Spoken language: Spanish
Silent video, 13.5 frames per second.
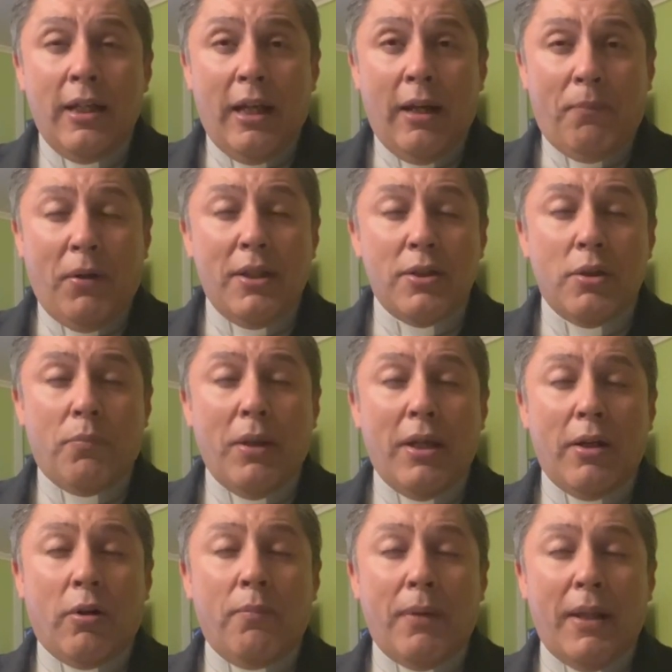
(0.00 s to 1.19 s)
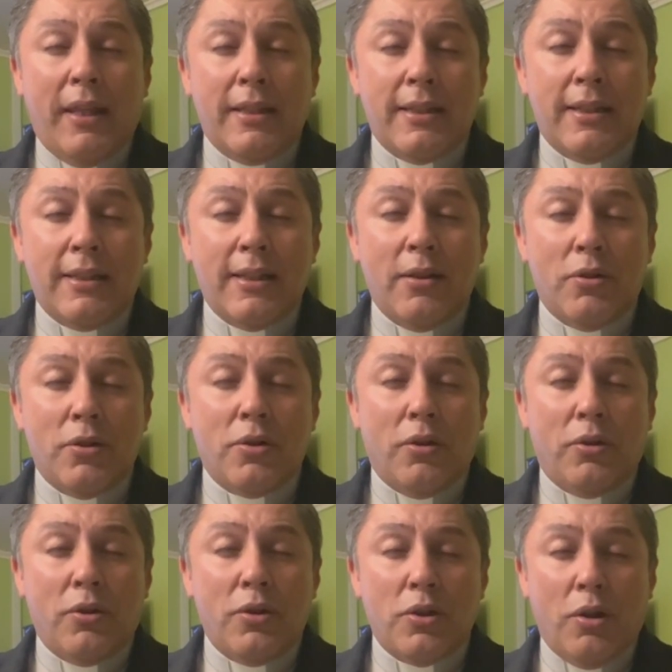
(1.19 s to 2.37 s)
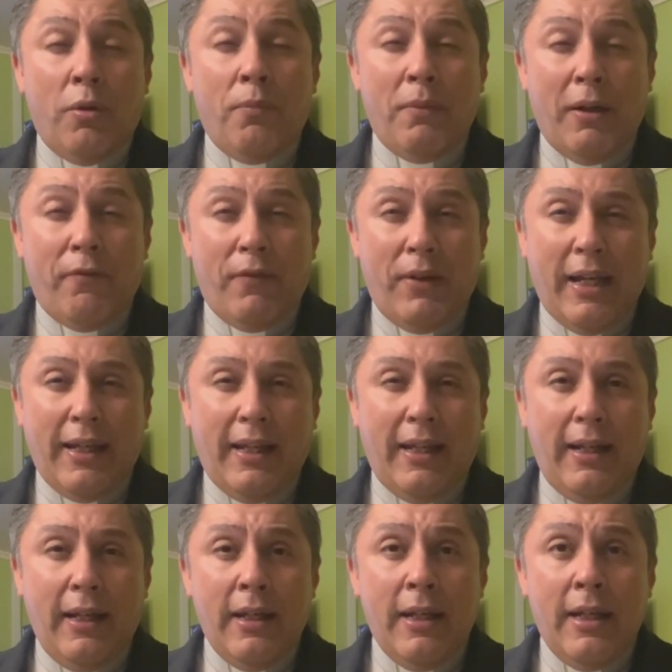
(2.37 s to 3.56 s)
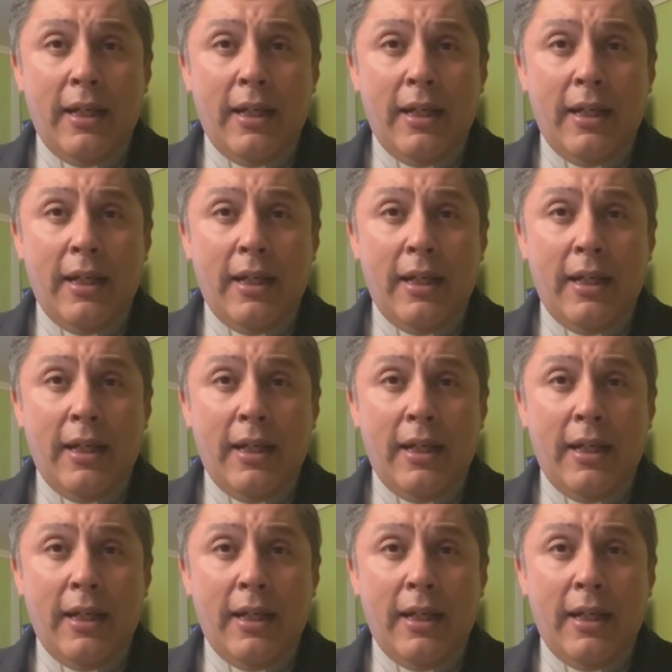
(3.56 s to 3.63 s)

y por eso puede compadecerse nosotros, hombres frágiles,